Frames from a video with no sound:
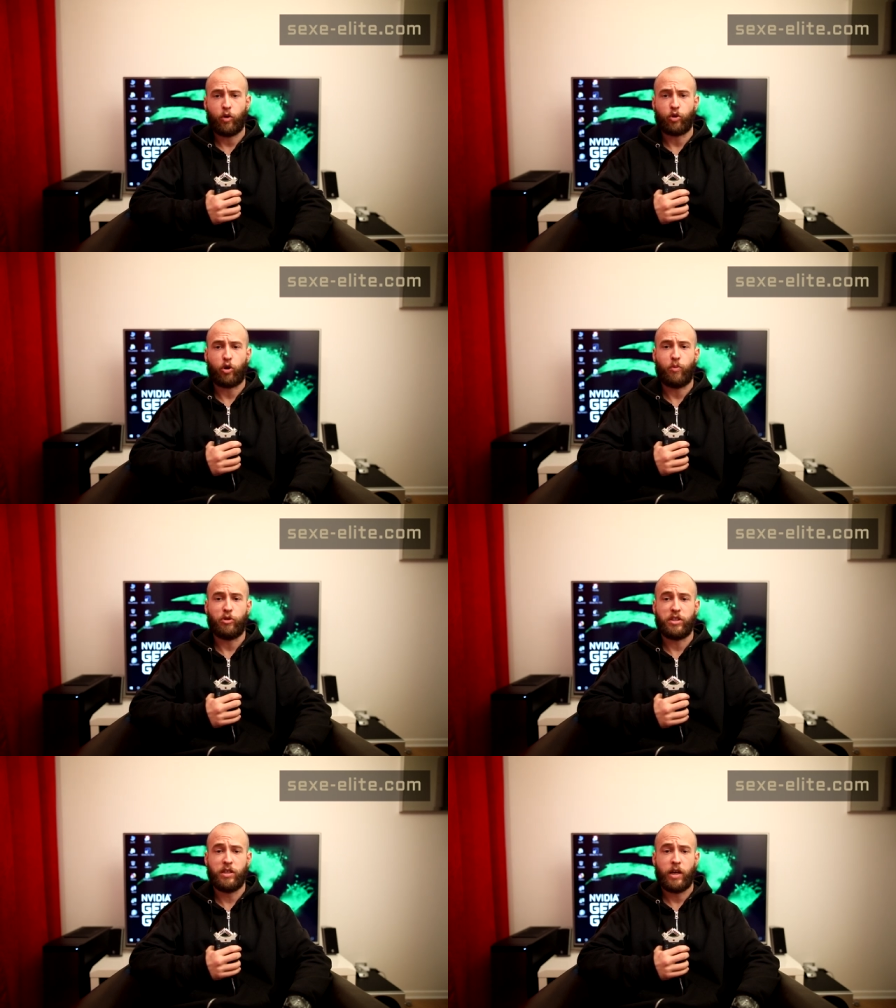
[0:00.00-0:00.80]

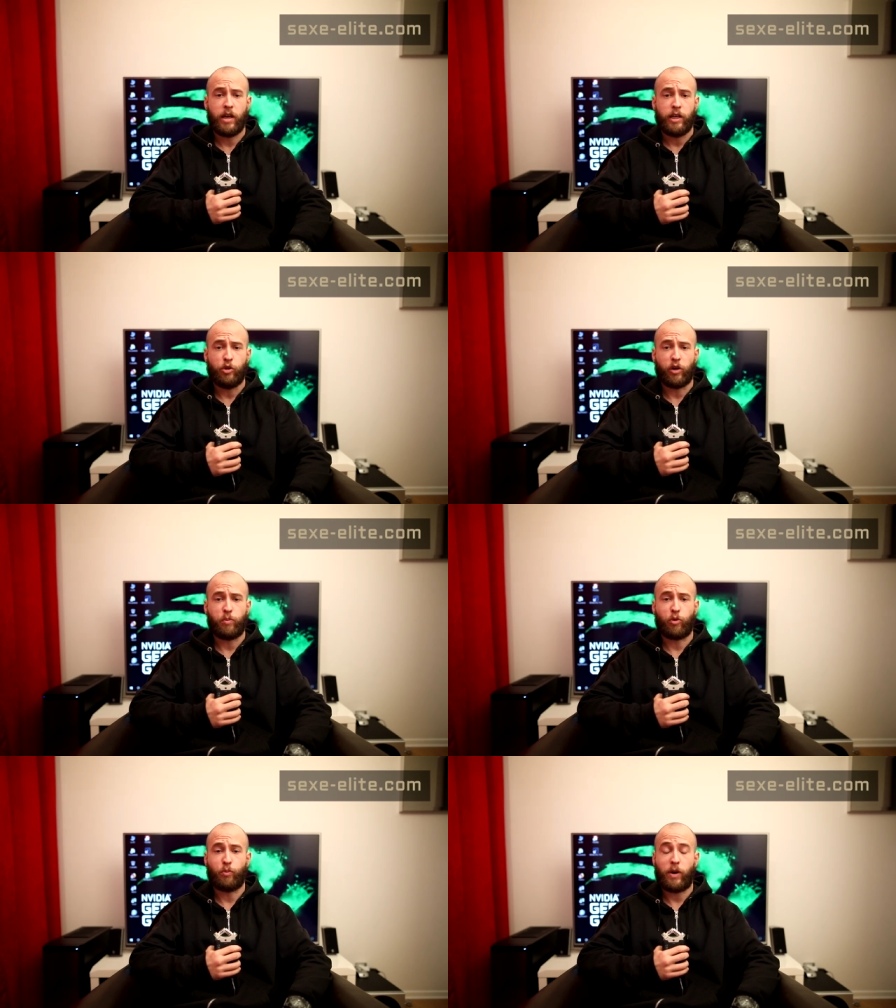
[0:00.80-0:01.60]
Autrement dit, ils ne
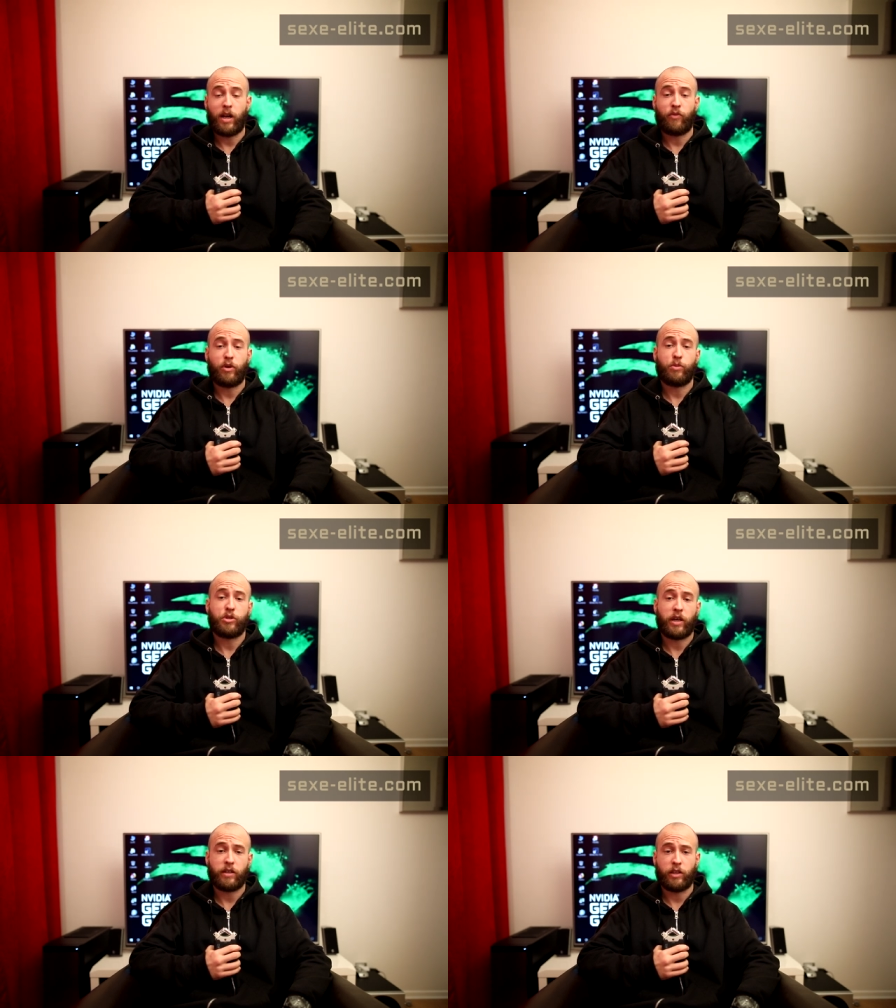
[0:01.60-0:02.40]
répondent pas à la
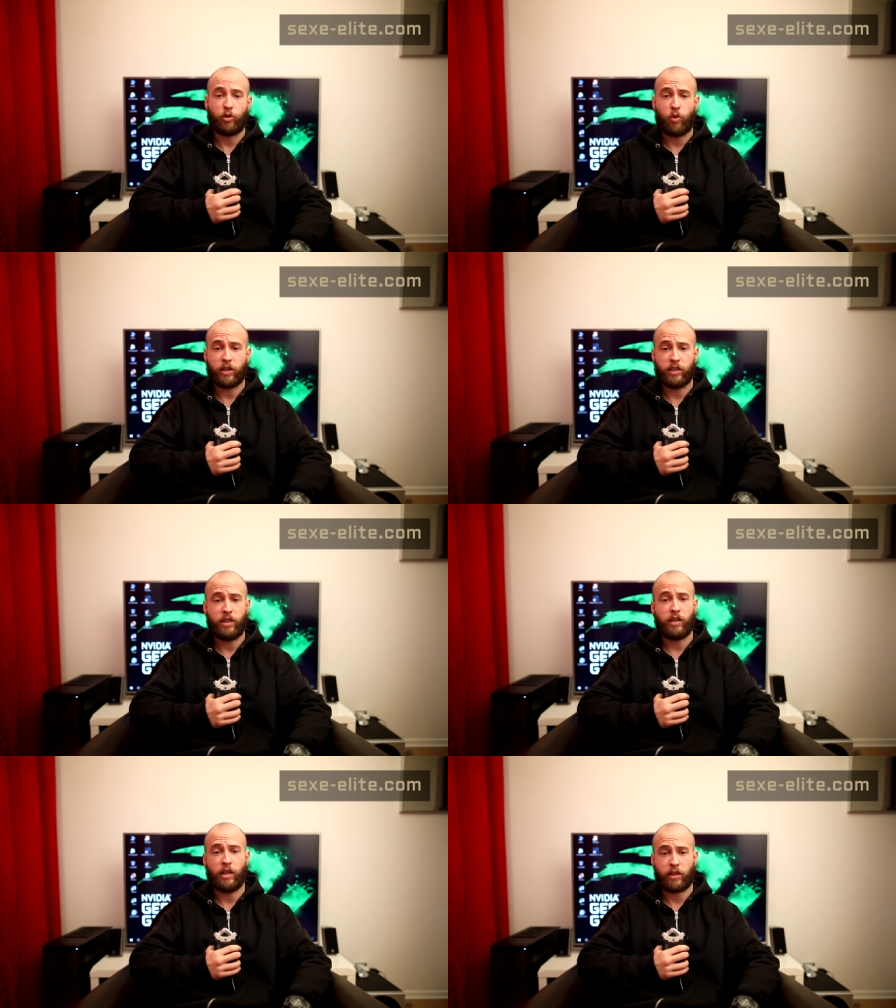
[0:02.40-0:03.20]
fameuse règle des trois
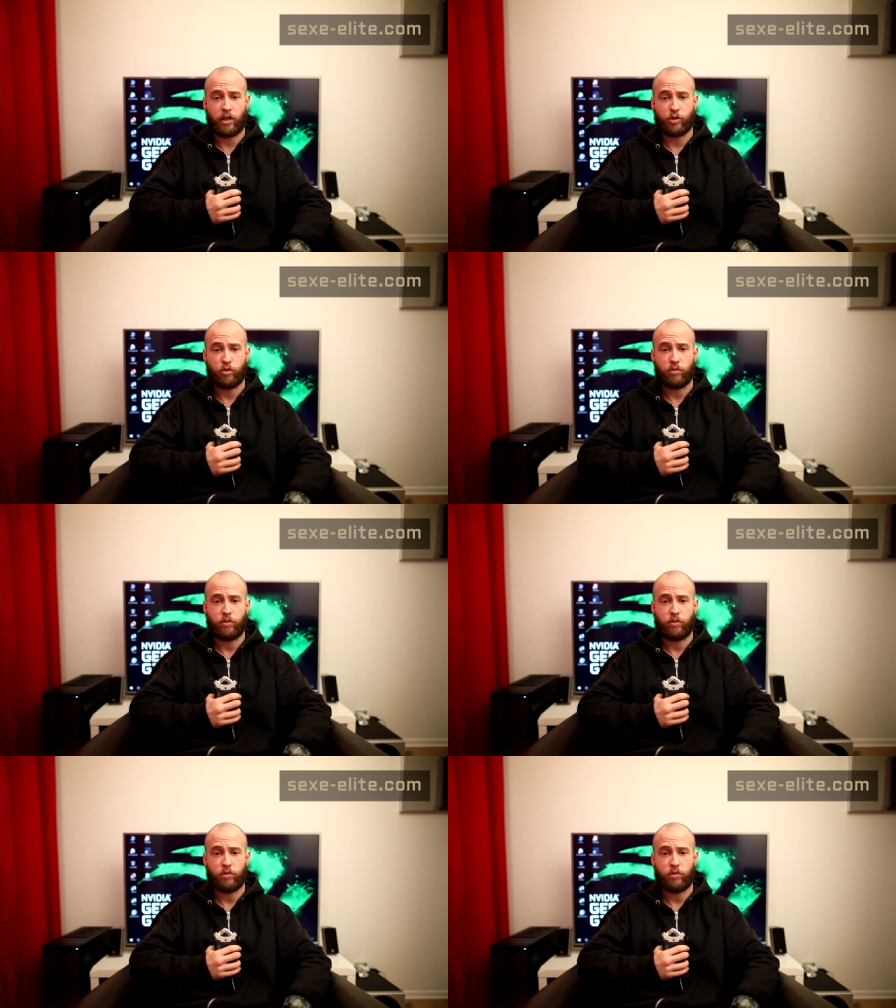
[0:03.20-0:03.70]
critères d'attraction.